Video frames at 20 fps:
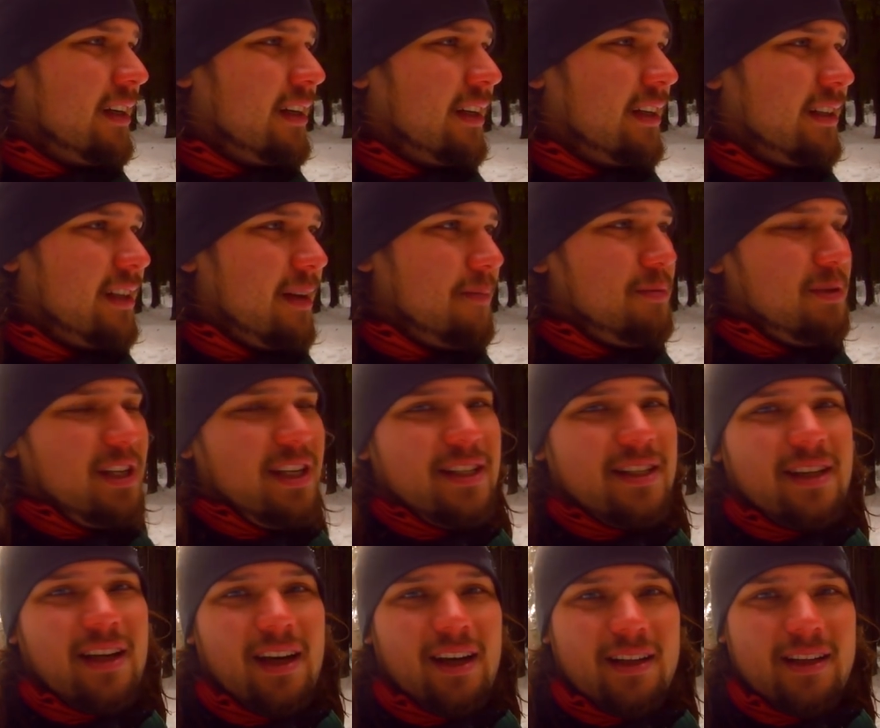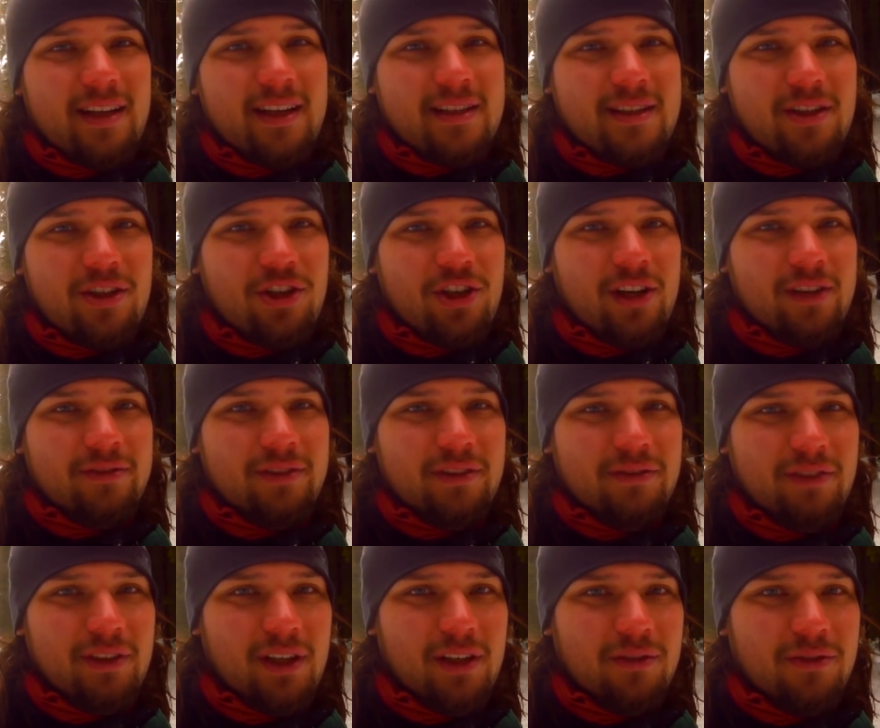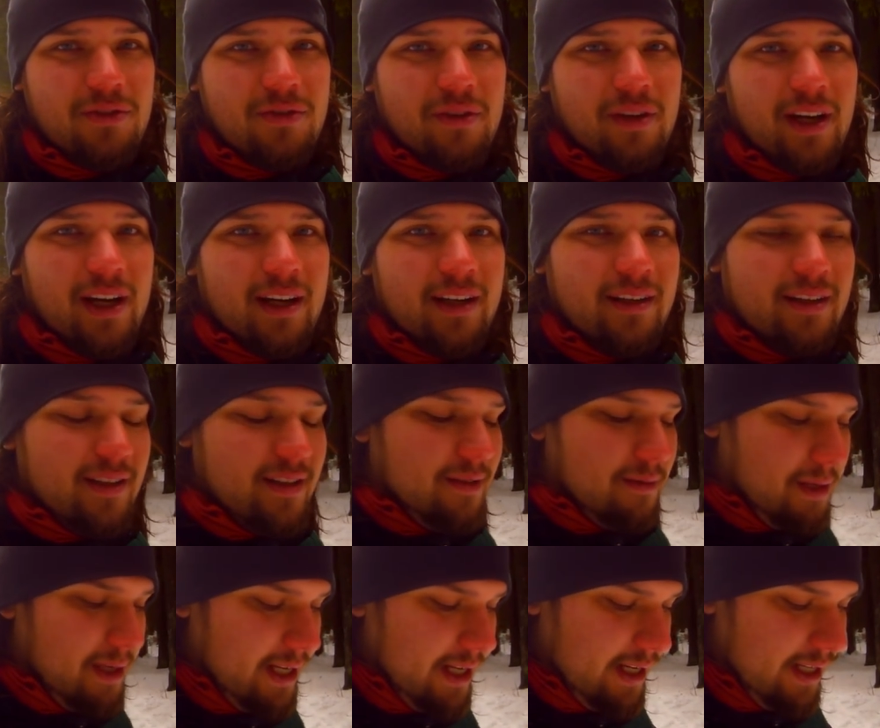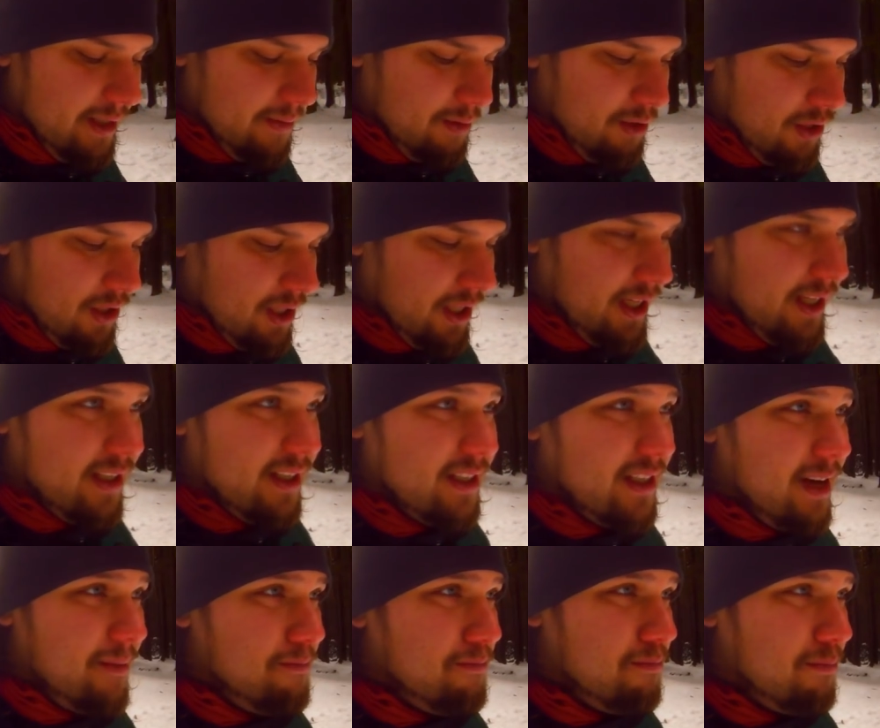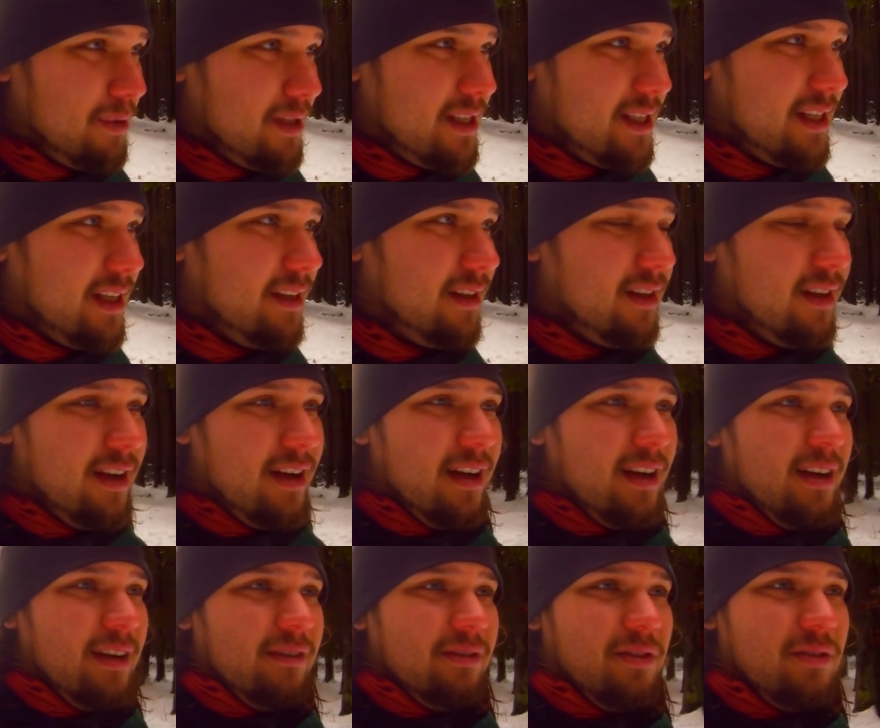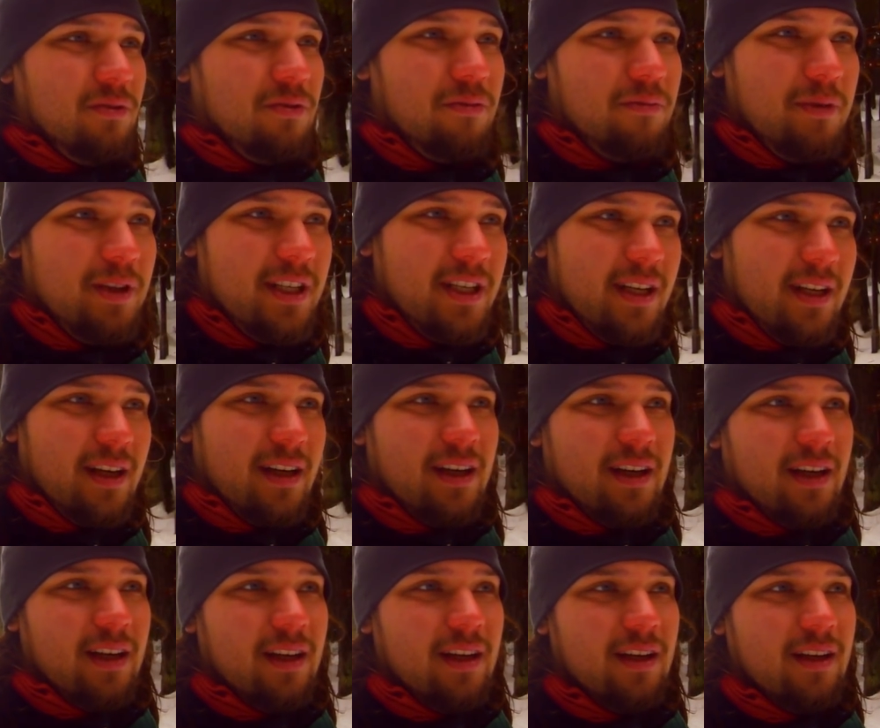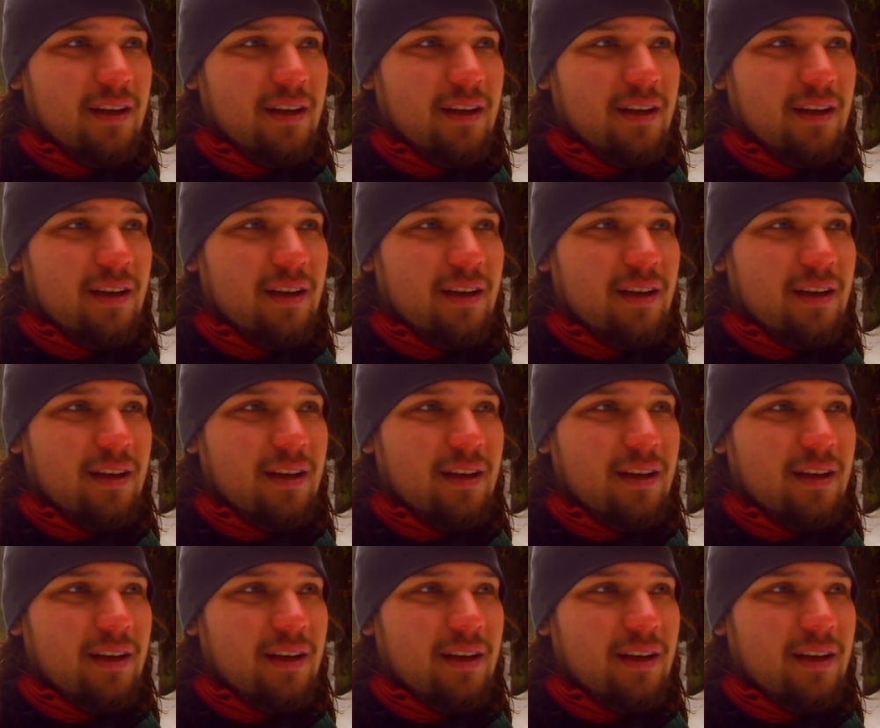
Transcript: Ich habe es jetzt gerade erst geschafft, die wieder aufzuladen, deshalb kann ich ja nicht mit euch reden. Ich habe ein bisschen versucht mit der